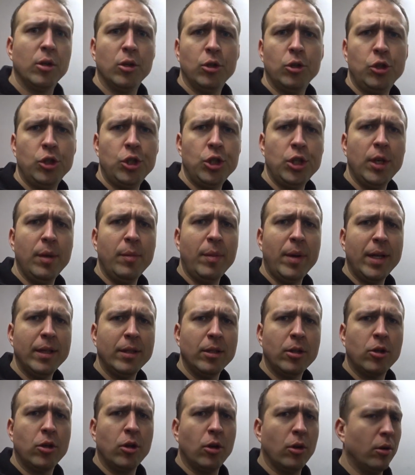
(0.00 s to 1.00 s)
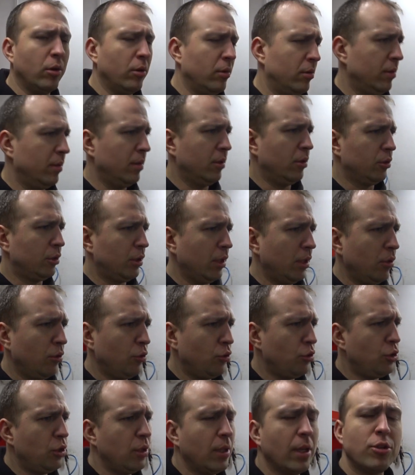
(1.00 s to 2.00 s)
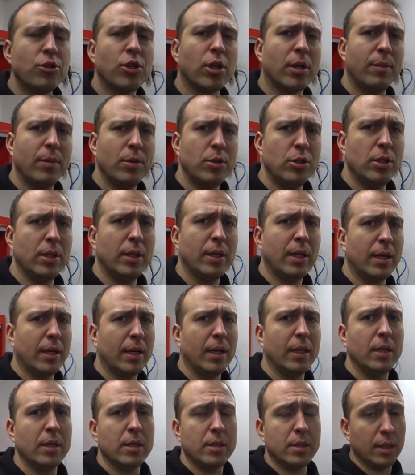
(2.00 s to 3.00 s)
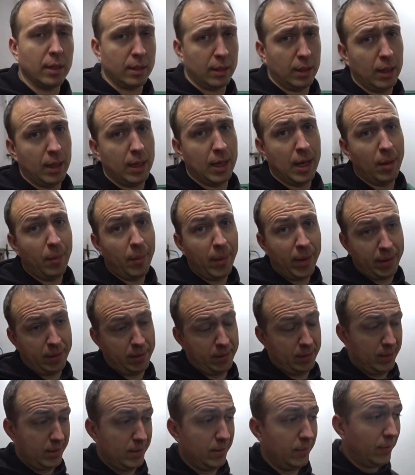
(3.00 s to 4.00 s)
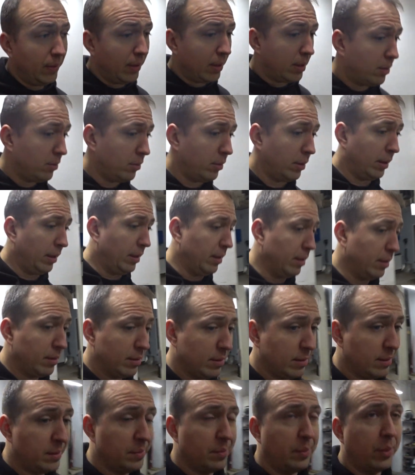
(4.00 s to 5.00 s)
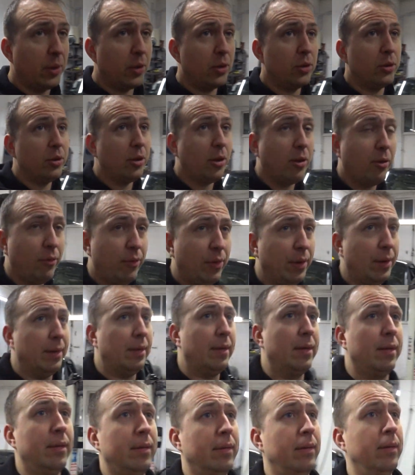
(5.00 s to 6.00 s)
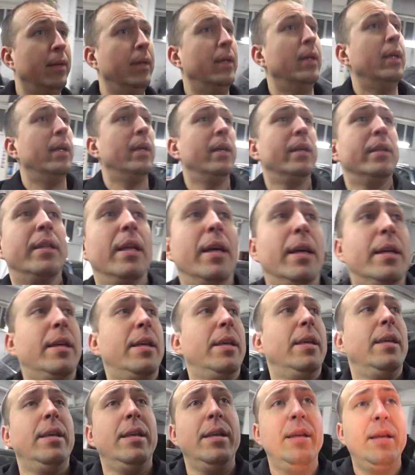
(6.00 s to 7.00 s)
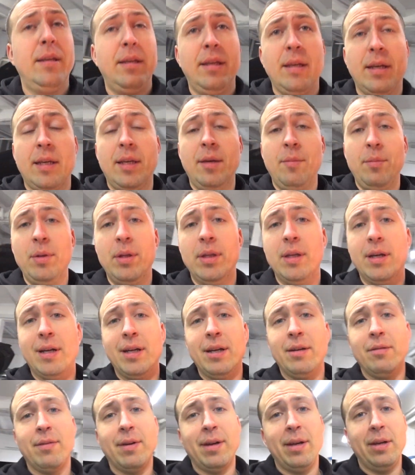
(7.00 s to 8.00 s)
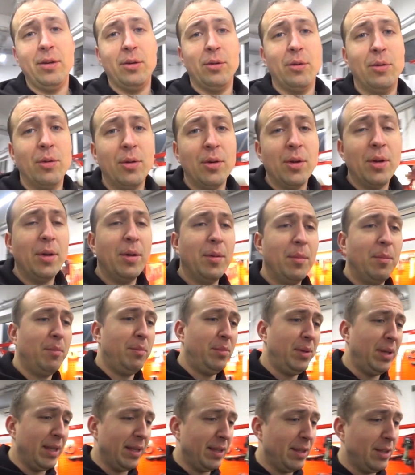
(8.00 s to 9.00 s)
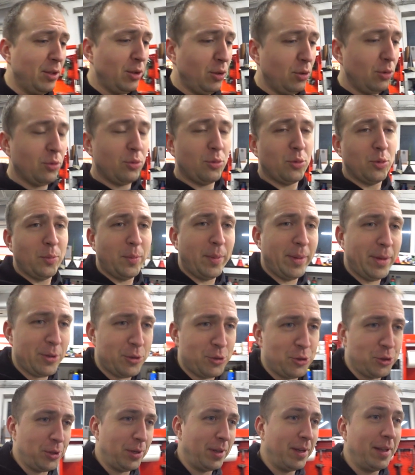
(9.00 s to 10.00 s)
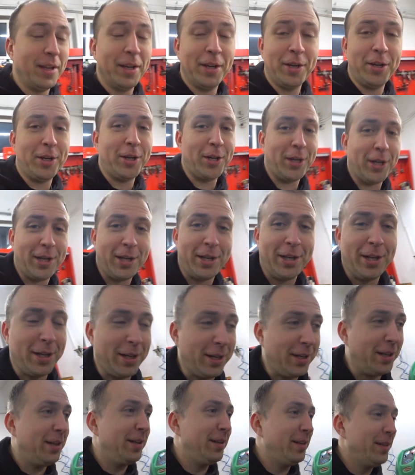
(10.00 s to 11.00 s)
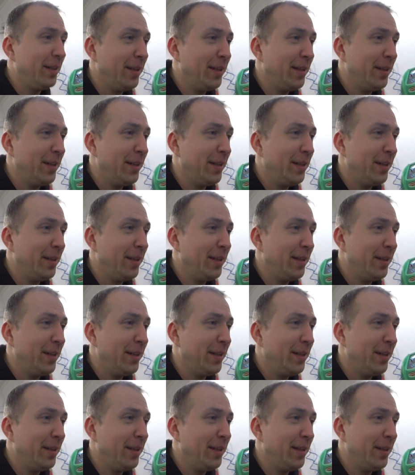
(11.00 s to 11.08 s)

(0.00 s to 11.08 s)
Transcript: Siemanko! O ten odcineczek będzie nagrany z takiej kamery zwykłej, sportowej. Takiej, jakimi nagrywają biedni youtuberzy. Haha! Ha.